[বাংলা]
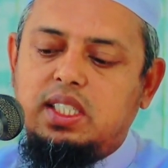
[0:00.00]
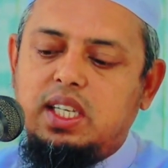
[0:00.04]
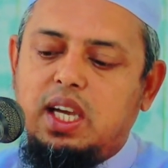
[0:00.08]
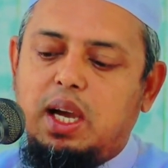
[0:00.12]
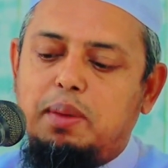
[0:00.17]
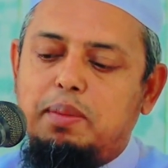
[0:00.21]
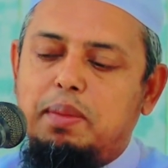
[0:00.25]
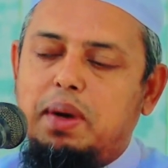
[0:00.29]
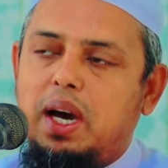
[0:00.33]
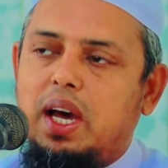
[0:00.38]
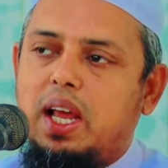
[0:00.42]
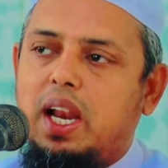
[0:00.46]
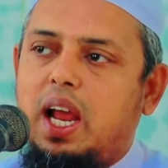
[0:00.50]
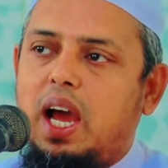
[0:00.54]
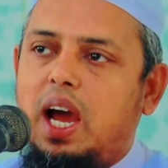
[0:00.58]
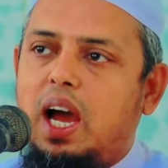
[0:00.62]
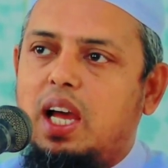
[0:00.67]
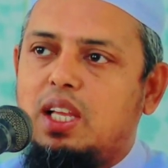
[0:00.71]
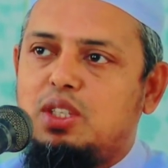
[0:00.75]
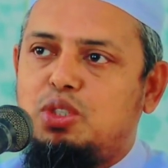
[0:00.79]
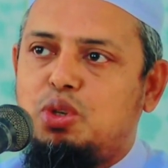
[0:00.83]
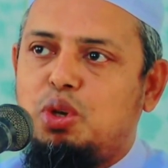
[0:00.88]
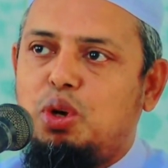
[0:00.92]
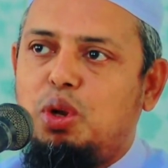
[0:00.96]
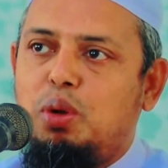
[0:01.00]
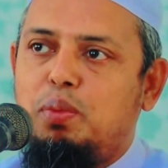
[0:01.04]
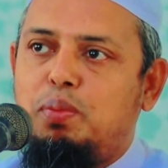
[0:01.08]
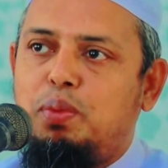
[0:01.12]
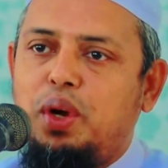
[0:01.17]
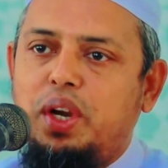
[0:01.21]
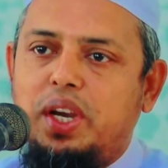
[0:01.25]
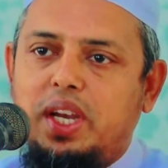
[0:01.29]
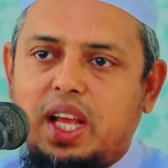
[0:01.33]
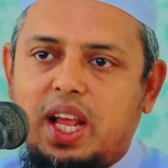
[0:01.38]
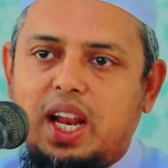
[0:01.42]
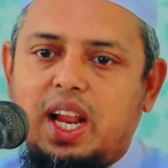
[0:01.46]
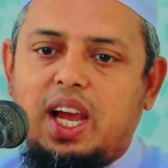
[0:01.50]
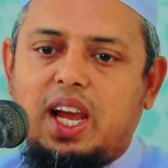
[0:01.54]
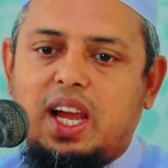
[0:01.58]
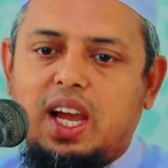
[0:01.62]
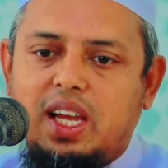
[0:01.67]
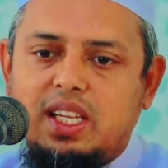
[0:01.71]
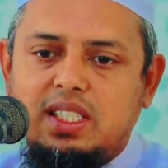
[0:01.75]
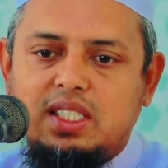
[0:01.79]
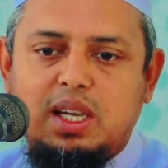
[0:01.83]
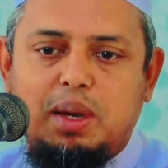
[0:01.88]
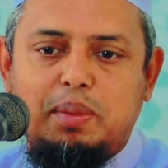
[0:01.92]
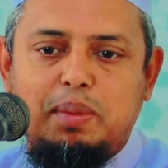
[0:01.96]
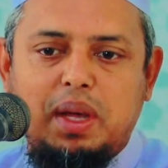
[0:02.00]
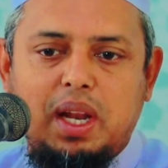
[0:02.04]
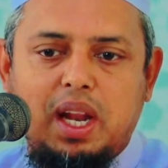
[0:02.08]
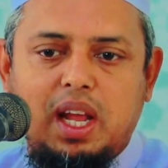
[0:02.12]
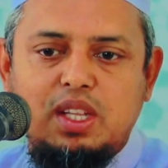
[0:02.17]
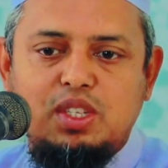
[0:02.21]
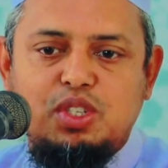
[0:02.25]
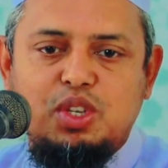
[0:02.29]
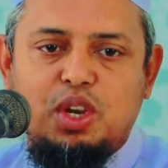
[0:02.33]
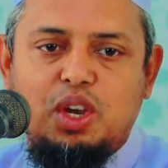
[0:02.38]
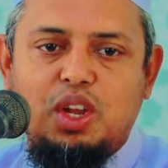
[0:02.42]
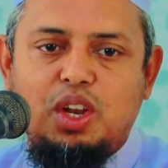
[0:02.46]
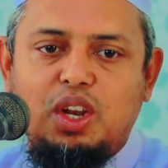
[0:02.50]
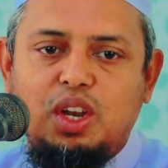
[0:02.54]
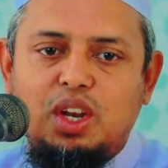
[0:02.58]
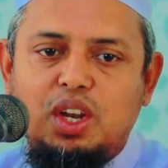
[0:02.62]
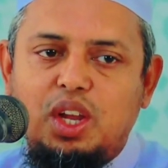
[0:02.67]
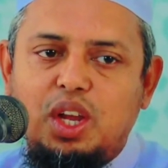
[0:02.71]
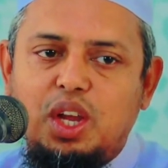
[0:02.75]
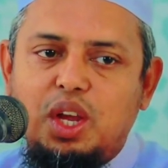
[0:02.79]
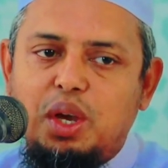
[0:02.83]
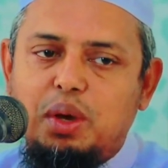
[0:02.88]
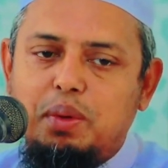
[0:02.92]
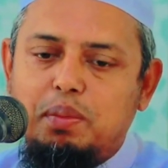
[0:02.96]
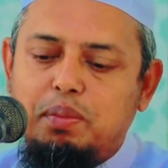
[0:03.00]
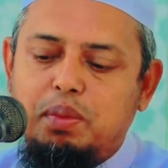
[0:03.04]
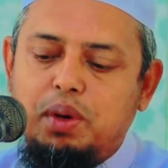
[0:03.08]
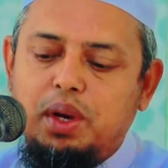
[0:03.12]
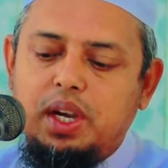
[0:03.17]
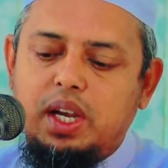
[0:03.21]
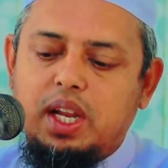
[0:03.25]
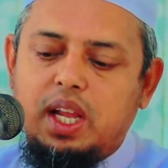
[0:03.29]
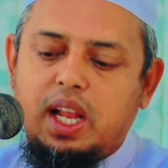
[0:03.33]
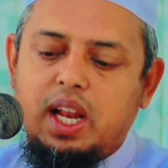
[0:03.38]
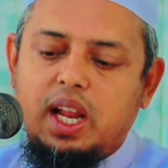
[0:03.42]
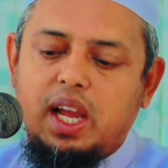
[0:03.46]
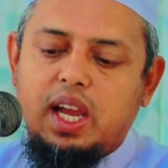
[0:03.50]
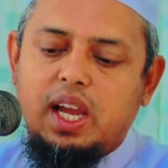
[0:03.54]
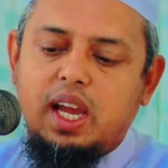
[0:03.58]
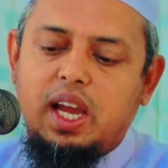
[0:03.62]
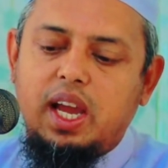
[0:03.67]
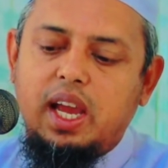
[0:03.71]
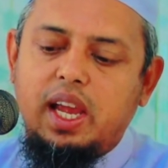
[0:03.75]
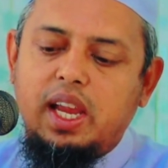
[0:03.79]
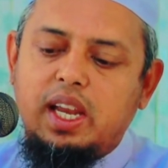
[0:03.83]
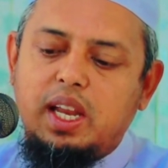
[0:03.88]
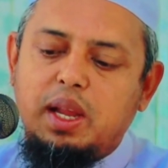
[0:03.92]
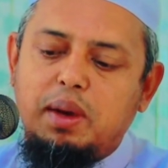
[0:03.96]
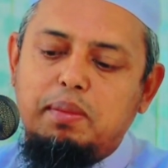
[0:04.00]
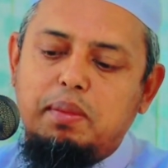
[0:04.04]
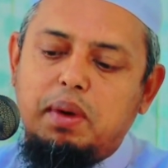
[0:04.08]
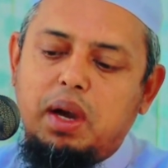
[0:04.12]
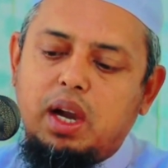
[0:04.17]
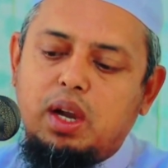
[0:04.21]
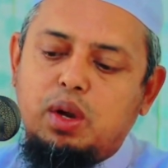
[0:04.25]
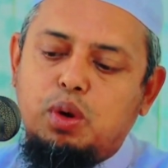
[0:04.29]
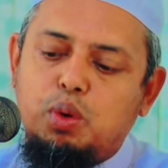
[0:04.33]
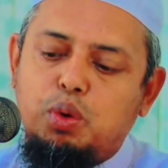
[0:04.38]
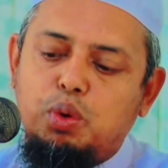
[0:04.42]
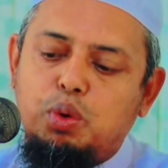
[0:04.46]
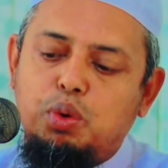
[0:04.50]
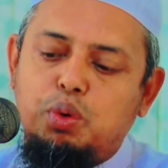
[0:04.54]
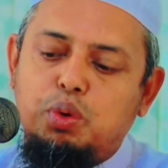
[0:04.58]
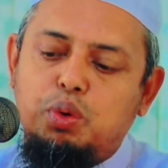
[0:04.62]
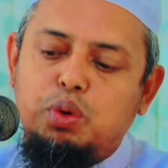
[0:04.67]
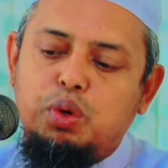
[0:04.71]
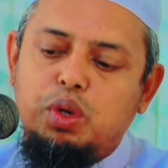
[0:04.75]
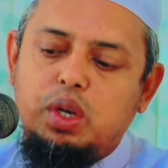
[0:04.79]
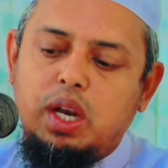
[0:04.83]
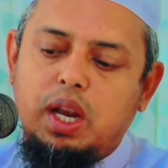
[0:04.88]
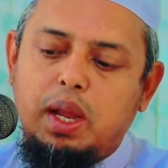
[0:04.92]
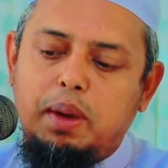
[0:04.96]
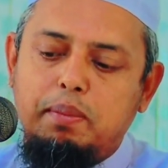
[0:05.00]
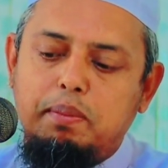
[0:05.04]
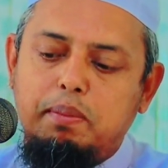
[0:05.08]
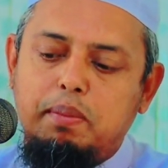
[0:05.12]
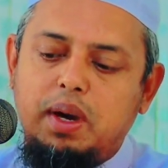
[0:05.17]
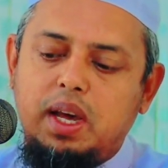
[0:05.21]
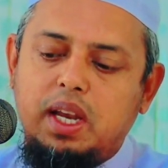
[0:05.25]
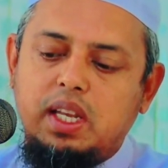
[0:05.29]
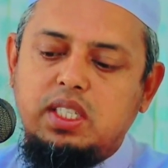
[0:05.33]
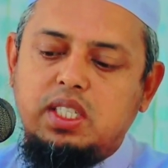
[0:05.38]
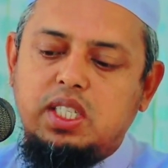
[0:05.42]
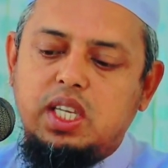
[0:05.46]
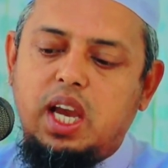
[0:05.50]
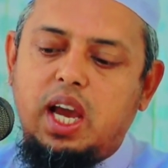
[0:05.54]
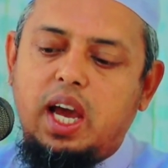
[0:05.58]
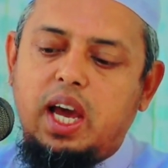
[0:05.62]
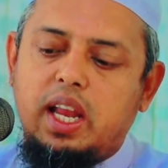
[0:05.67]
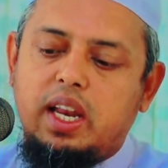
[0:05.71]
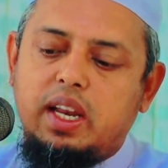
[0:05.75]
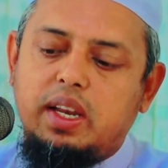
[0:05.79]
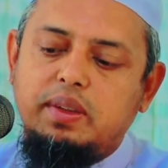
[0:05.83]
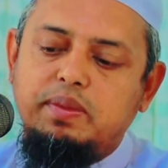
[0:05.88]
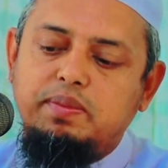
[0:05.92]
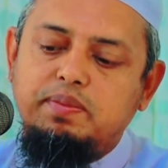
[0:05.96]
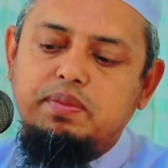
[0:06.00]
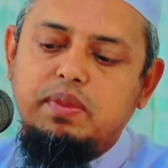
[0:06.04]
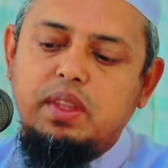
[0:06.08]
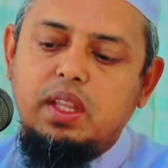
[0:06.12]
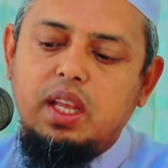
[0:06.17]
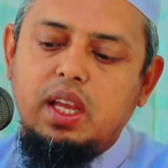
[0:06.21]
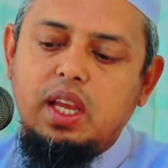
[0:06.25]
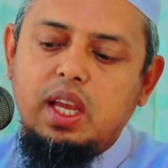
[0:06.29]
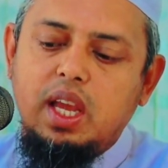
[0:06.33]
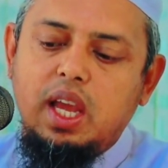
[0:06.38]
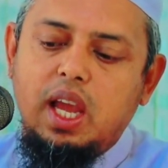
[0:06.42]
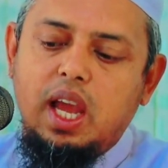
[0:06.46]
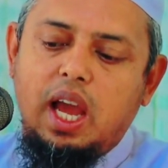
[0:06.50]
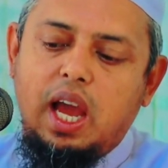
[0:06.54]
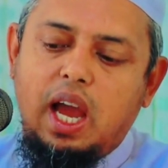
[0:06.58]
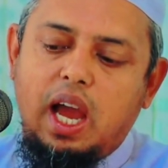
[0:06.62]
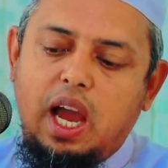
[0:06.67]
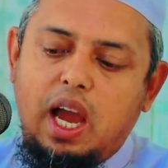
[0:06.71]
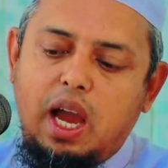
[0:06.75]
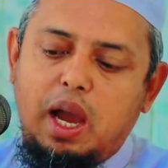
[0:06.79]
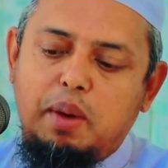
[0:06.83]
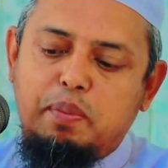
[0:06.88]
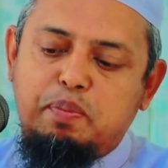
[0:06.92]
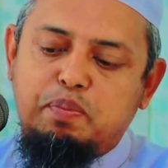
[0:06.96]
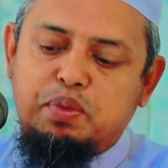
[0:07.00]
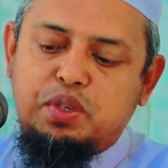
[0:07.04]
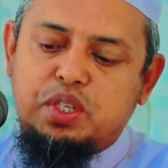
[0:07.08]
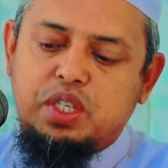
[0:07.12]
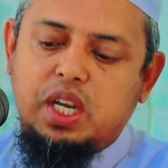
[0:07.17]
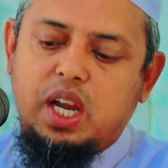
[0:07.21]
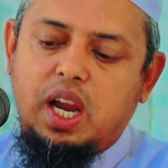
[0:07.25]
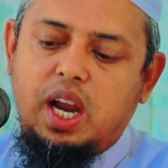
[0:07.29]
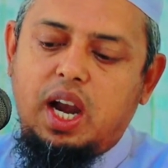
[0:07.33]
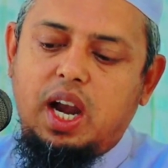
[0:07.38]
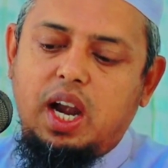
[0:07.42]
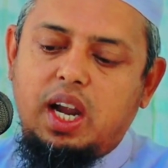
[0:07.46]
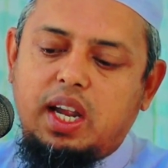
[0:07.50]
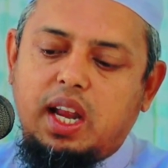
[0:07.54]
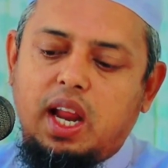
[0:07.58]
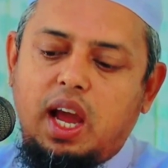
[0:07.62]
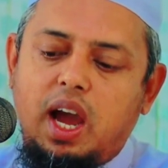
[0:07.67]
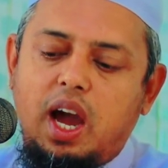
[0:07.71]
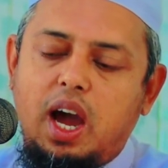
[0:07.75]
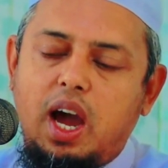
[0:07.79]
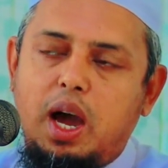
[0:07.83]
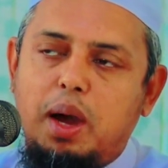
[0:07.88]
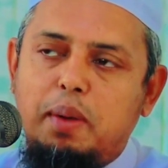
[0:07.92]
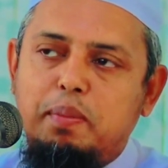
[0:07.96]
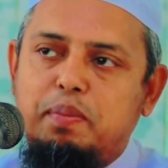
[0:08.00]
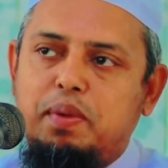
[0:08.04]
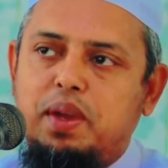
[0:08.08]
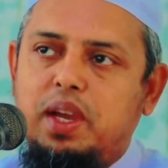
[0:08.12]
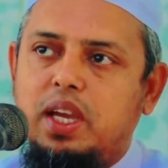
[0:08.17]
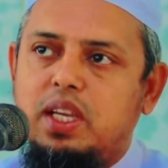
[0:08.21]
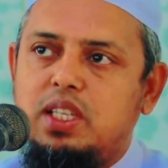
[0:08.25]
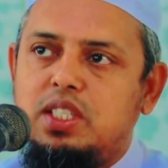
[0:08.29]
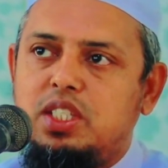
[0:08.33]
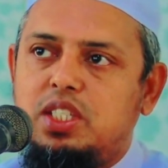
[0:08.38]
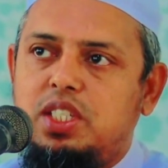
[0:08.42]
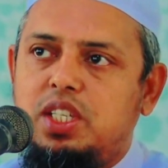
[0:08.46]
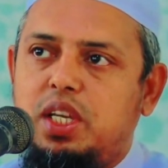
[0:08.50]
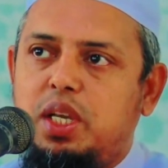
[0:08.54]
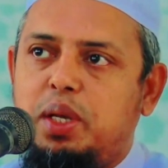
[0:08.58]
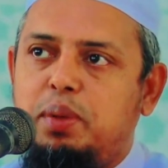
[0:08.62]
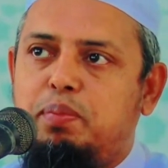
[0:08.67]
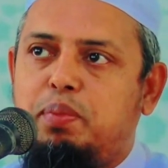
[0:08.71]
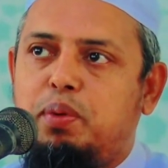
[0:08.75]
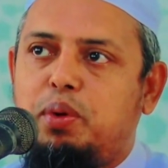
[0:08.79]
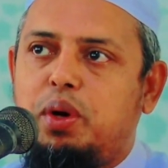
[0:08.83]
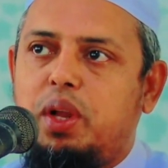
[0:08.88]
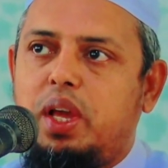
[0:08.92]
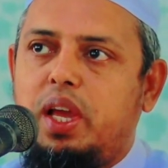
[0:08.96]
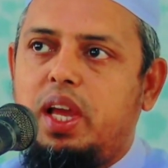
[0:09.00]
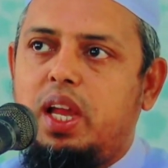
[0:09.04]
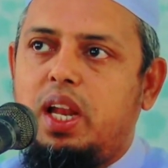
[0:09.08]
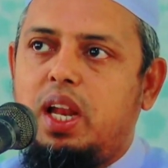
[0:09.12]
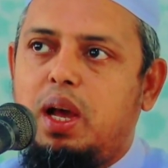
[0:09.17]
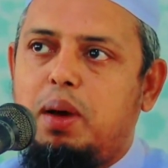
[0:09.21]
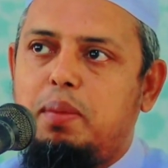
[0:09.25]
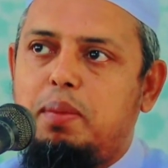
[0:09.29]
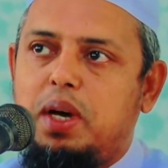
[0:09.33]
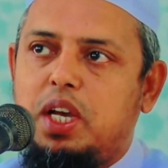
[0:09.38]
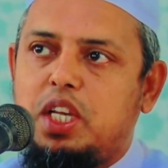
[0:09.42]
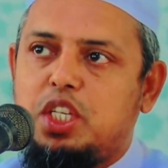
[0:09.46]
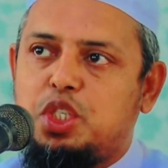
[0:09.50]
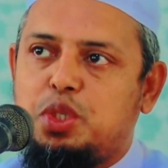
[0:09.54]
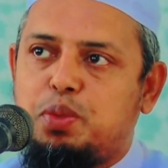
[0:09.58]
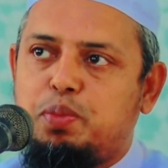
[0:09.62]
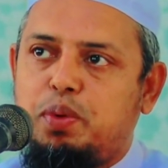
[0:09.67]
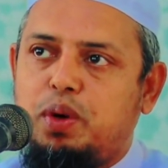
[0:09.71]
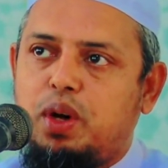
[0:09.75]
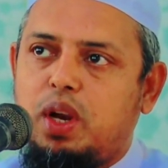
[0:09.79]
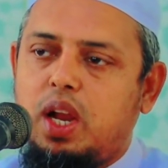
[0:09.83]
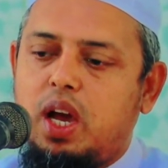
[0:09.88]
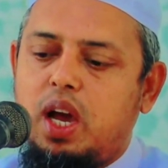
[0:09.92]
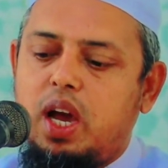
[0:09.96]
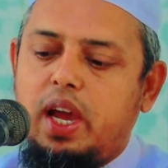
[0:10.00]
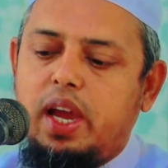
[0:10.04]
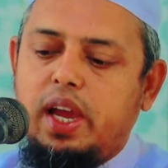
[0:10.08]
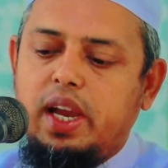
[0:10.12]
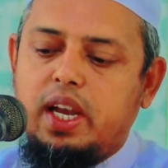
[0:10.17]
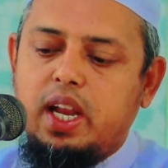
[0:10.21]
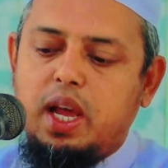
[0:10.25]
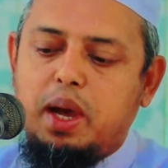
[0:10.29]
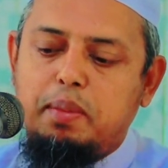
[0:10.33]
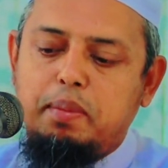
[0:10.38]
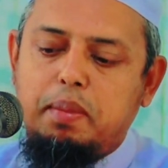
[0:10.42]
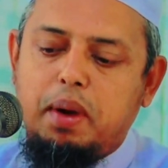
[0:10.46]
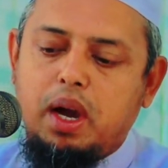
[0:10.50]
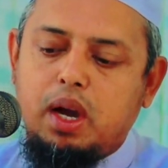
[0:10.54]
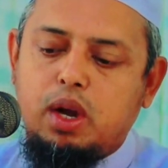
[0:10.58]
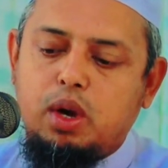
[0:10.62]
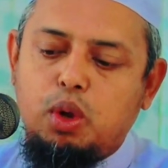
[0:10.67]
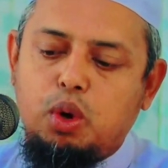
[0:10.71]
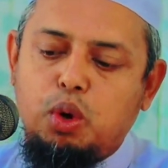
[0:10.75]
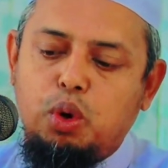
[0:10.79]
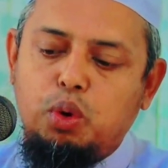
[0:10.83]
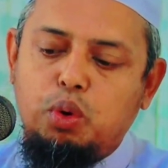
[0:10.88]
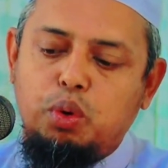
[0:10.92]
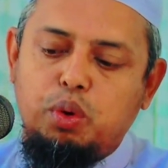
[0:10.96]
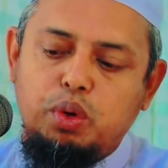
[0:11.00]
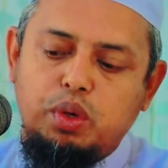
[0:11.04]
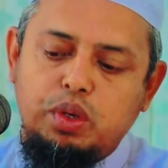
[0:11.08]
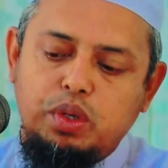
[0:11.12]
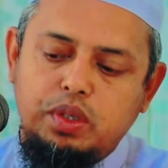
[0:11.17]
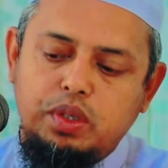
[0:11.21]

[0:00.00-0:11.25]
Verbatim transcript: জামার আঁচল বইটা রাখা জামার আঁচল বইটা রাখা এটা মাকরু নাম্বার চার হাফ শার্ট হাফ গেঞ্জি পরে নামাজ পড়া এটা মাকরু